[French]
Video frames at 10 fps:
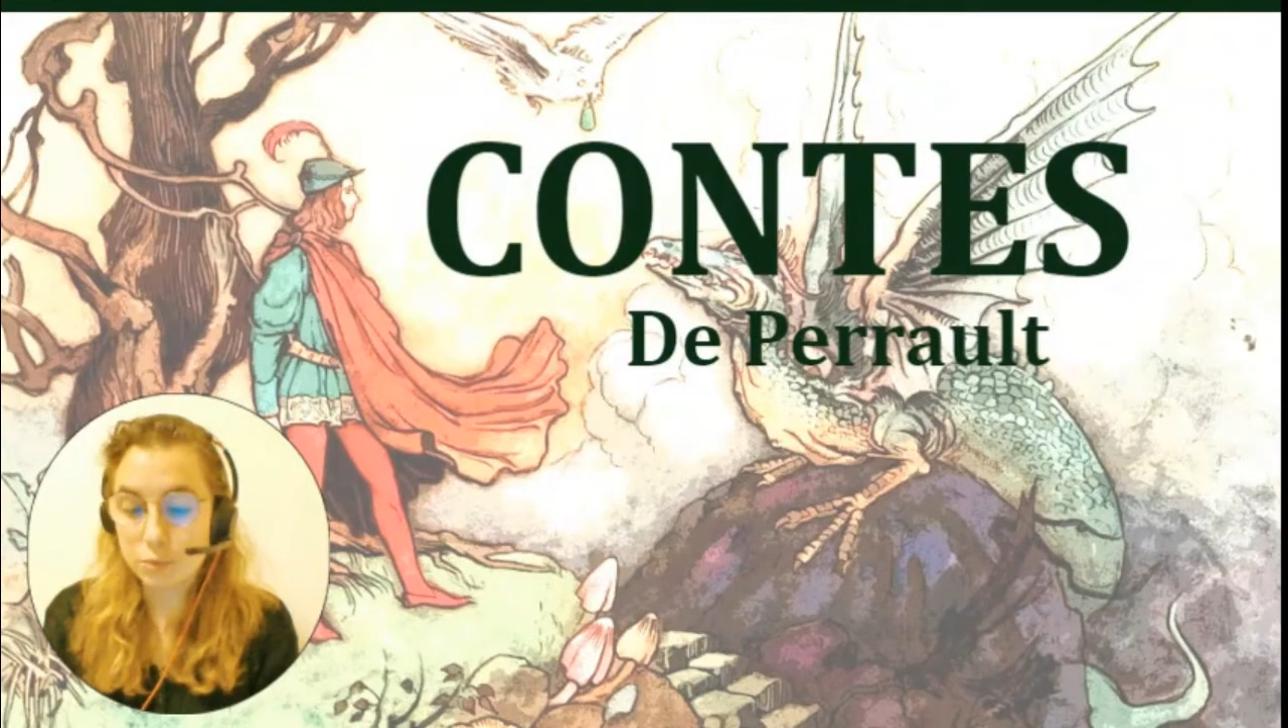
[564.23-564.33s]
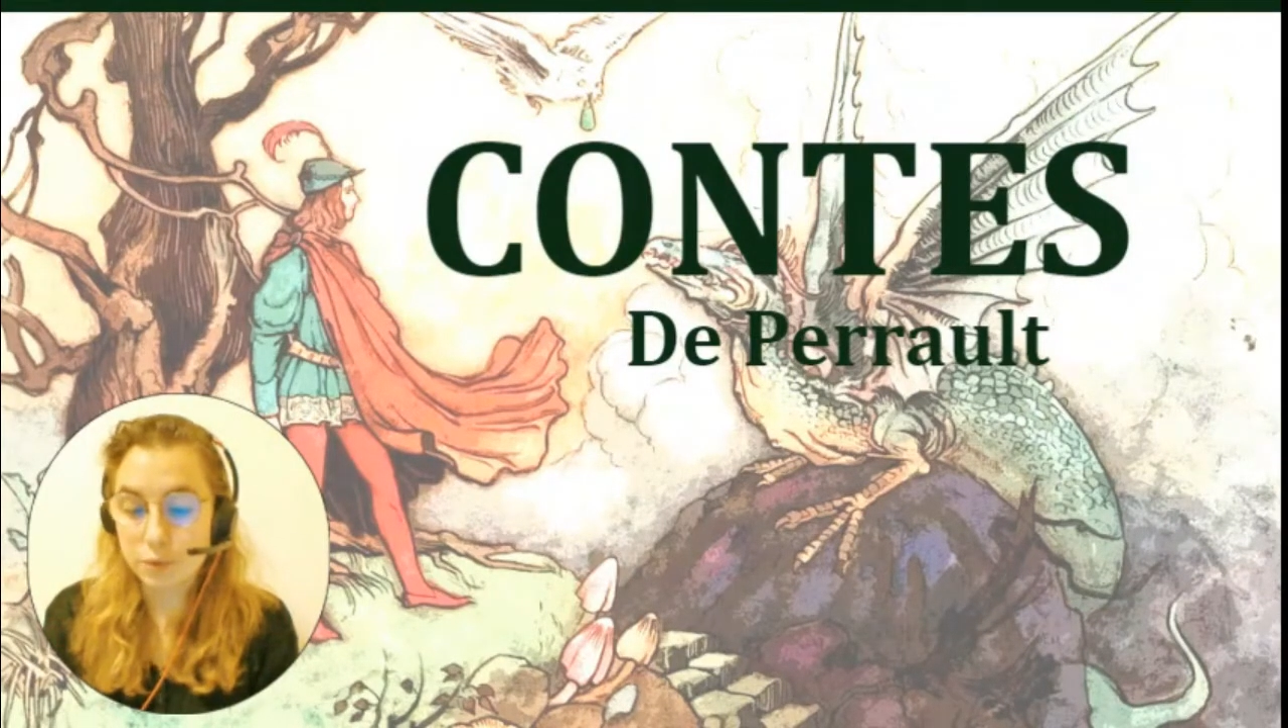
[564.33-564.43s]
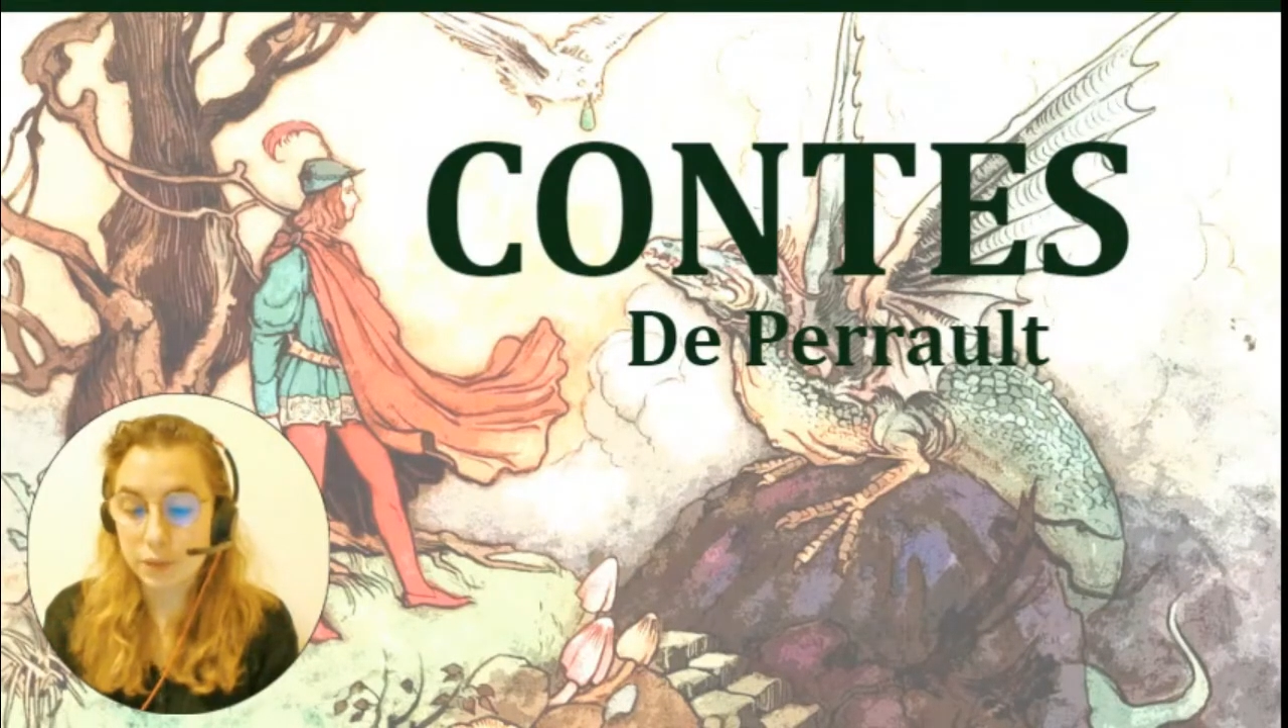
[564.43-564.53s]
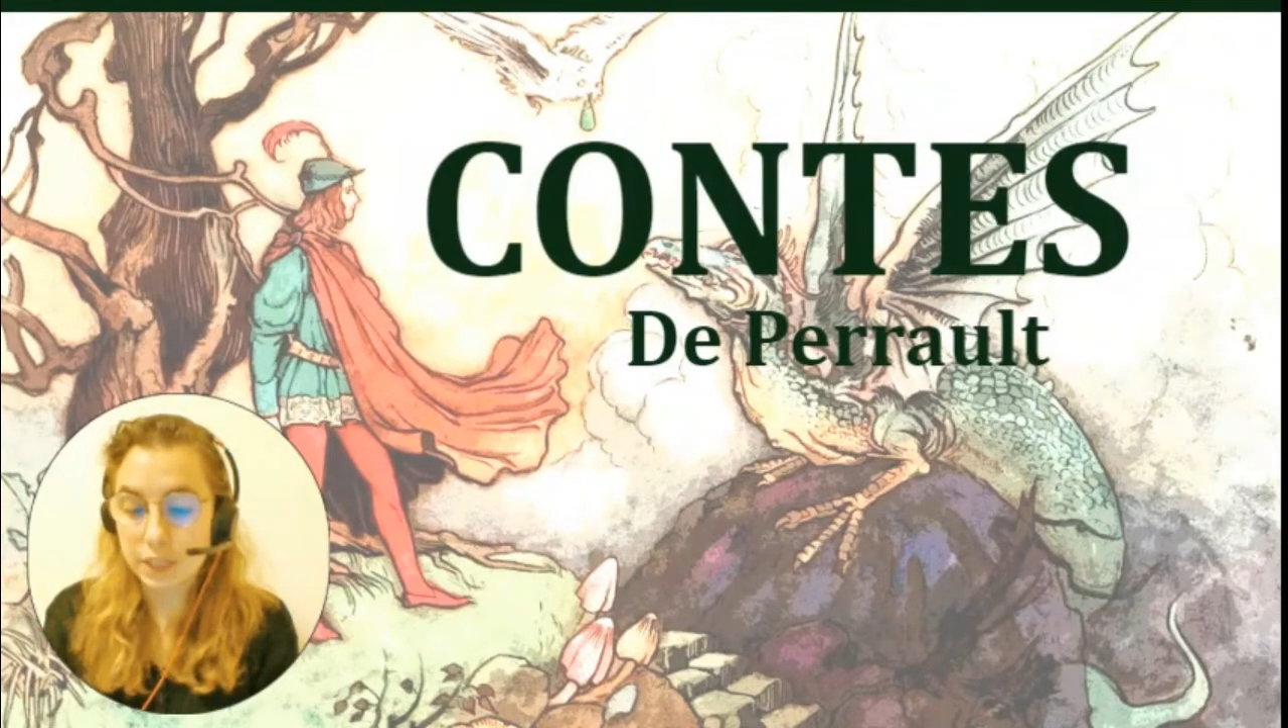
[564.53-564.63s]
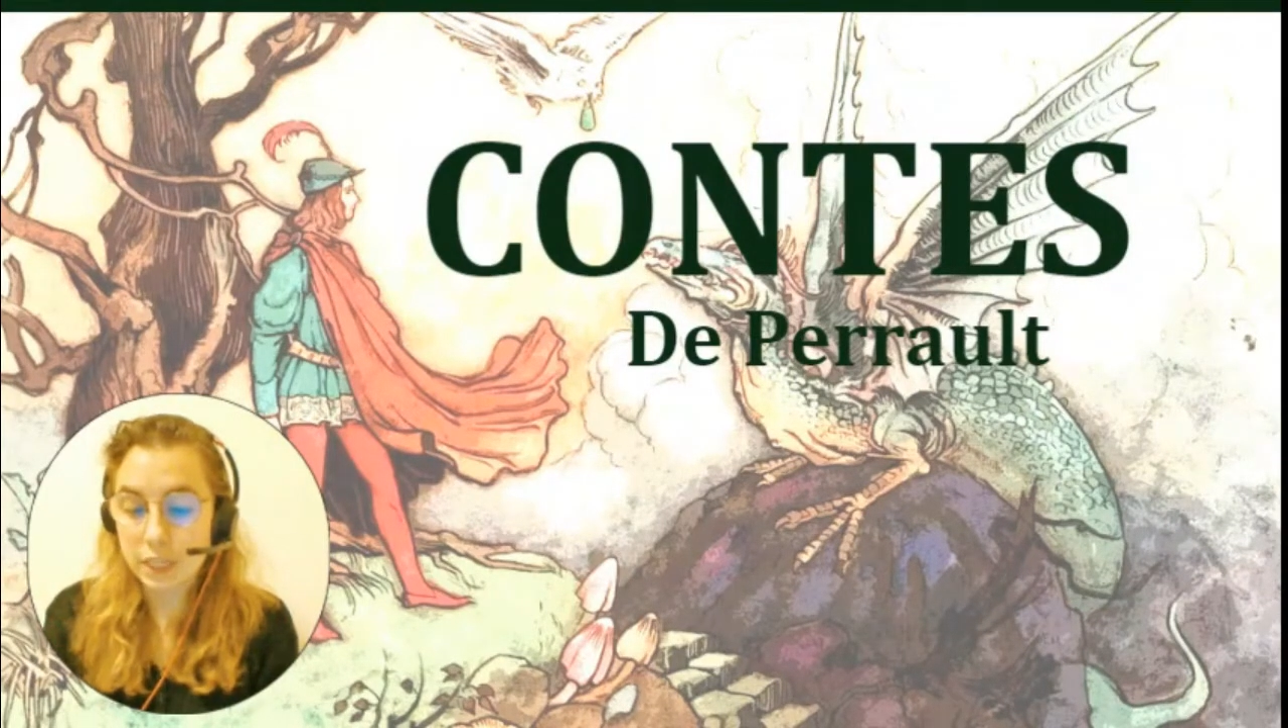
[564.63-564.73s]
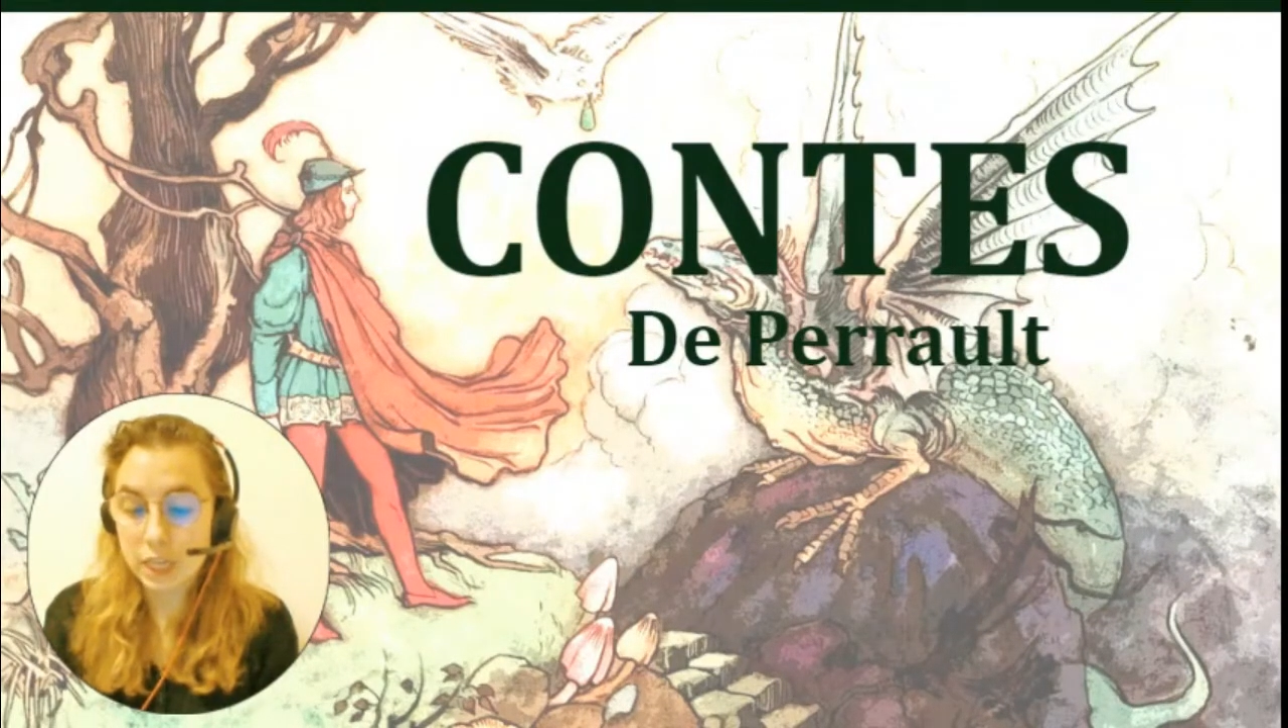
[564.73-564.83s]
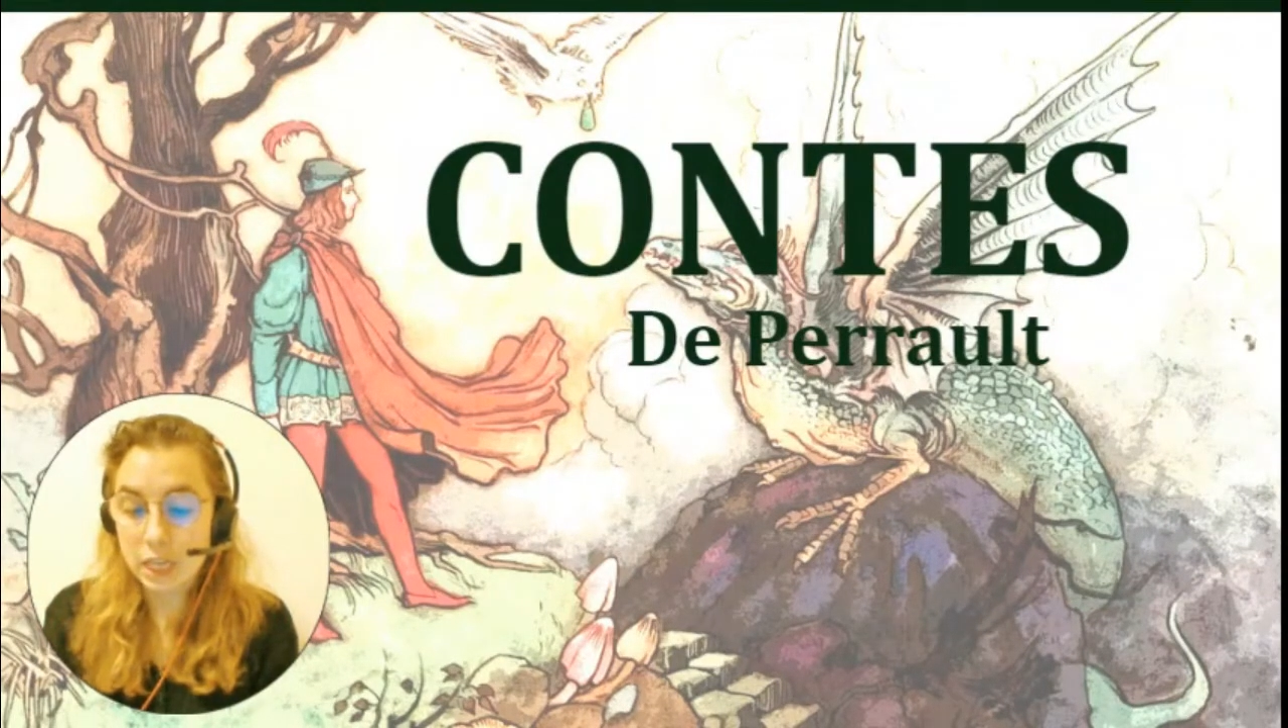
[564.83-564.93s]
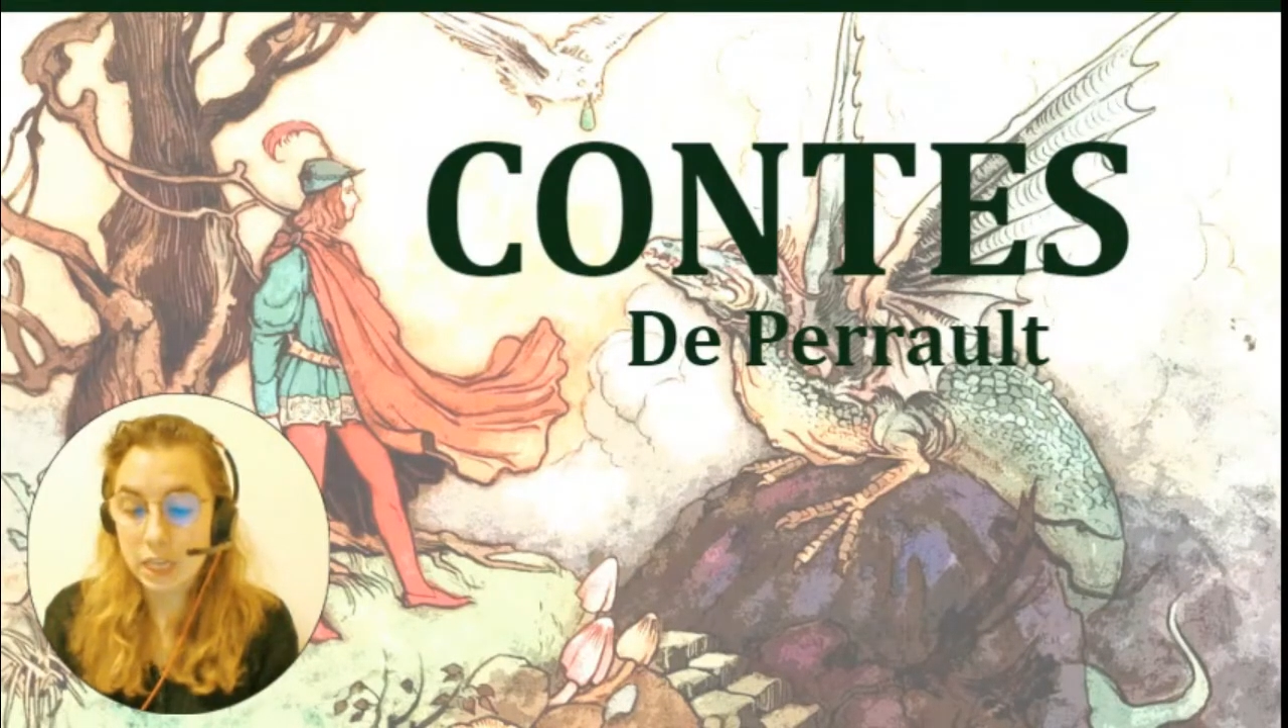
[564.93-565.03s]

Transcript: puis